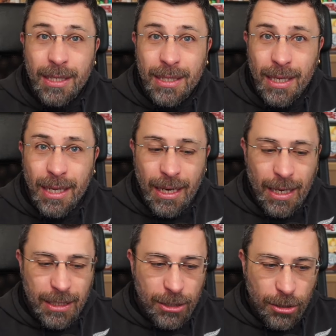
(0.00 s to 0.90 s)

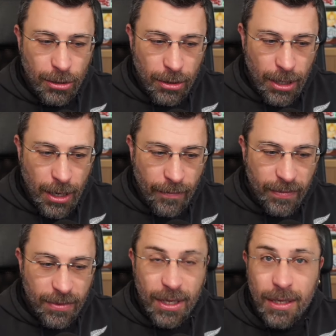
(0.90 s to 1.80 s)
della storia,
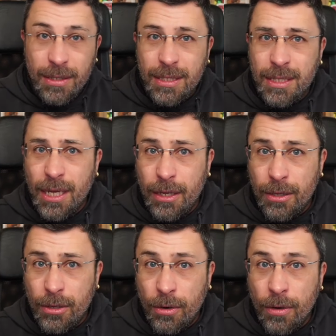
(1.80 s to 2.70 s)
del
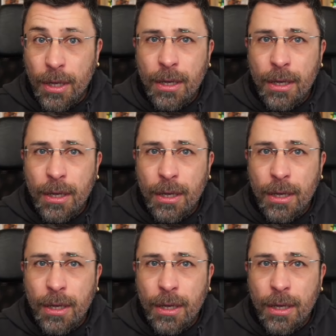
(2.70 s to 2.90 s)
disegno,